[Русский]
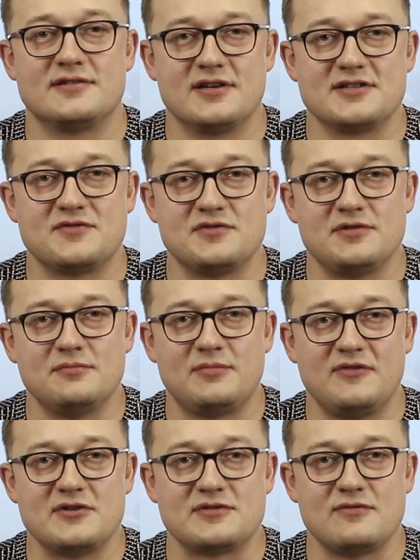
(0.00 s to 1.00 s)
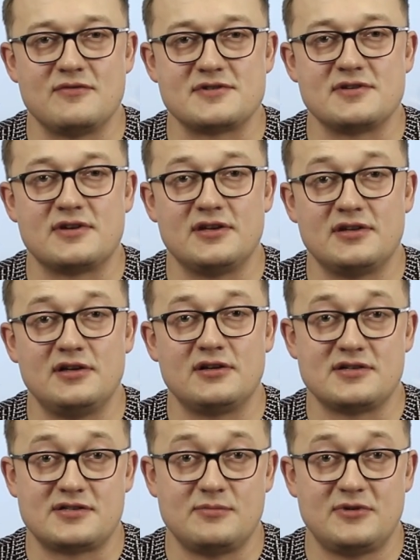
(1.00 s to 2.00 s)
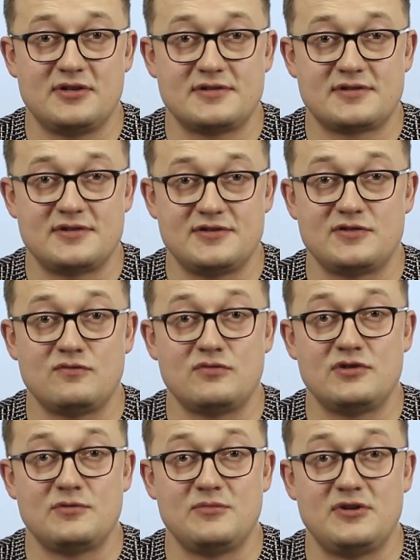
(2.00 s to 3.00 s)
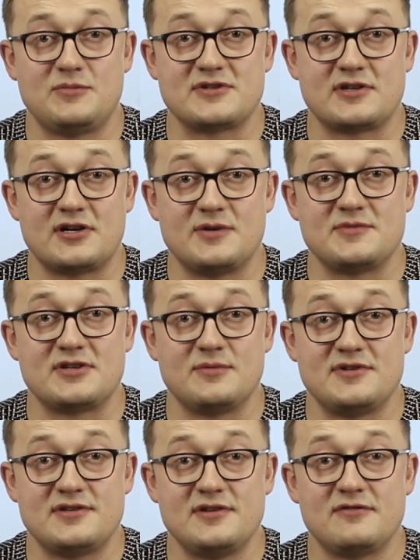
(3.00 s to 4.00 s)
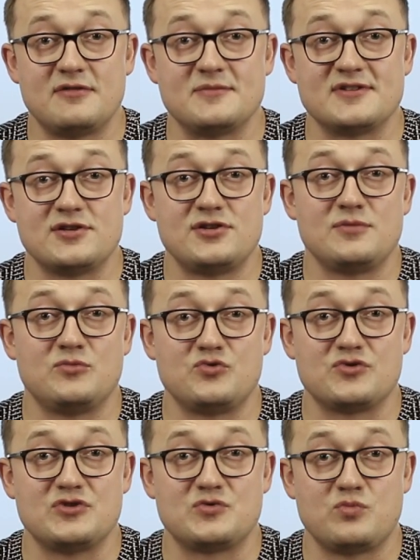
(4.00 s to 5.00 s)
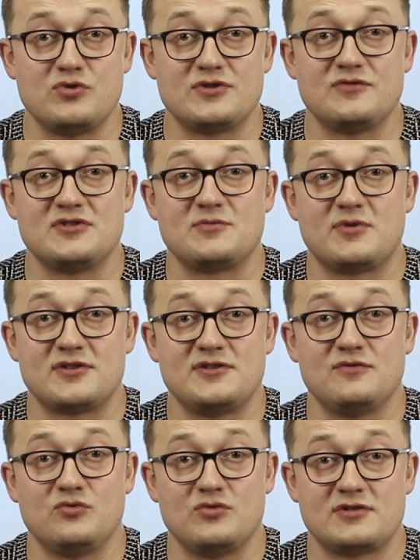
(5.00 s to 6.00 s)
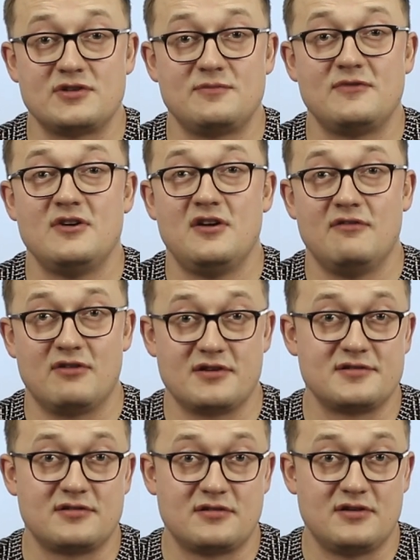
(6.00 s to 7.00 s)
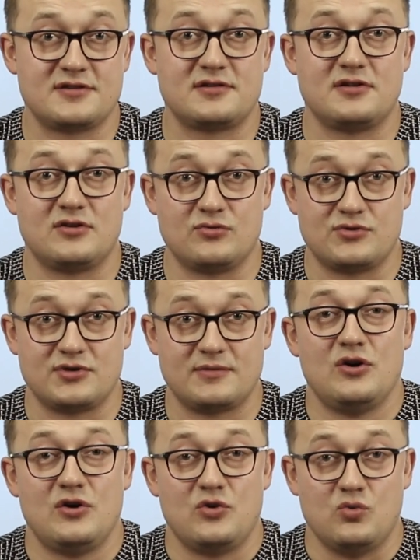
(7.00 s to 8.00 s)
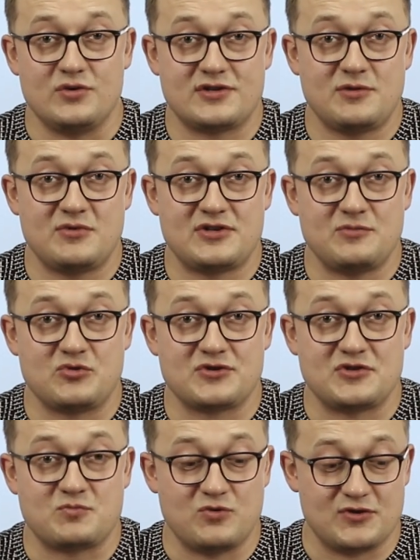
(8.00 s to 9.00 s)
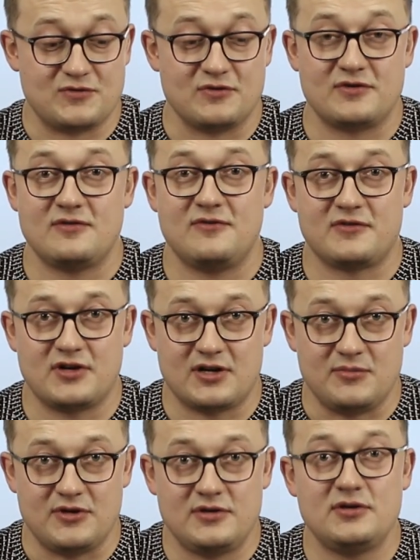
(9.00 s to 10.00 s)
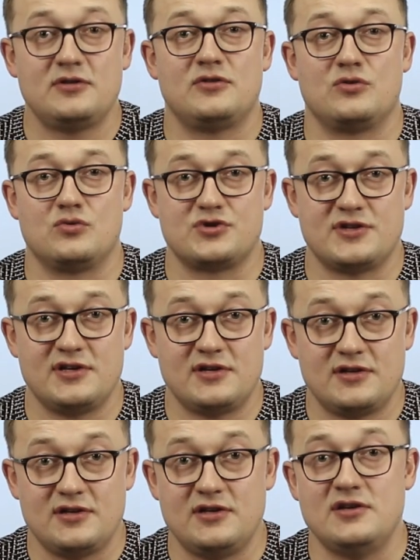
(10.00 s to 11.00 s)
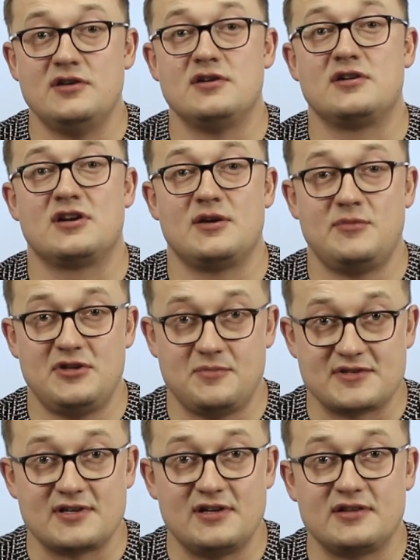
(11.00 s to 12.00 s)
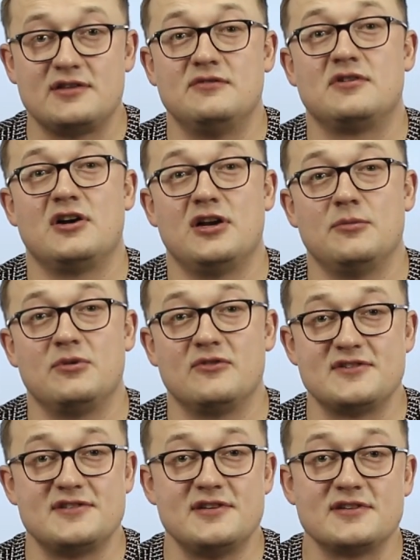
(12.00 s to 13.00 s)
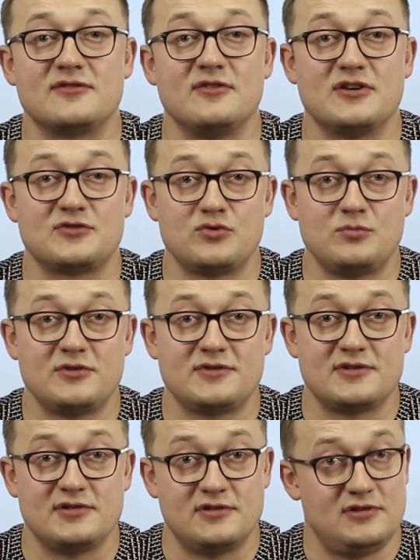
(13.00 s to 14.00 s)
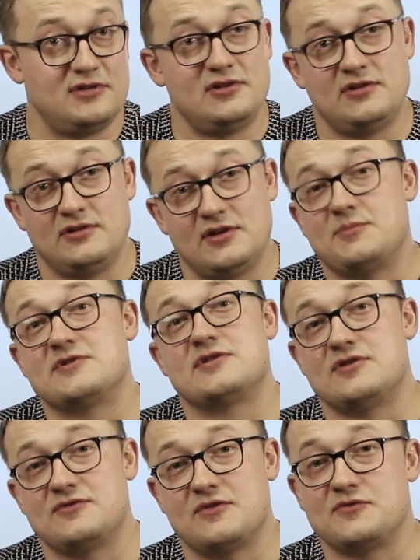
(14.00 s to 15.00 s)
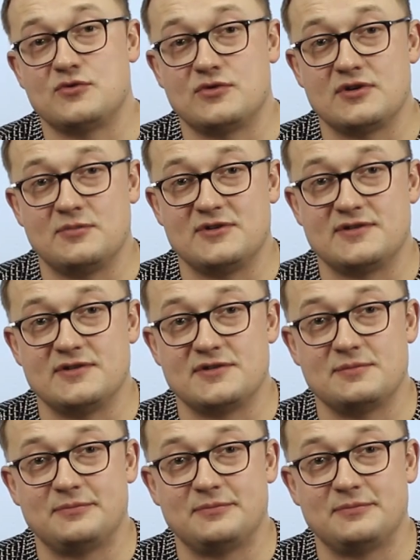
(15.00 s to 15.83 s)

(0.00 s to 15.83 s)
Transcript: Здравствуйте, приветствуем вас на канале Custom Guns и сегодня мы постараемся объяснить вам, зачем нужно использовать спортивную УСМ в разных классах оружия. УСМ эти можно использовать в карабине, ружье и карабине пистолетного калибра. Везде есть свои особенности и я постараюсь вам все это объяснить.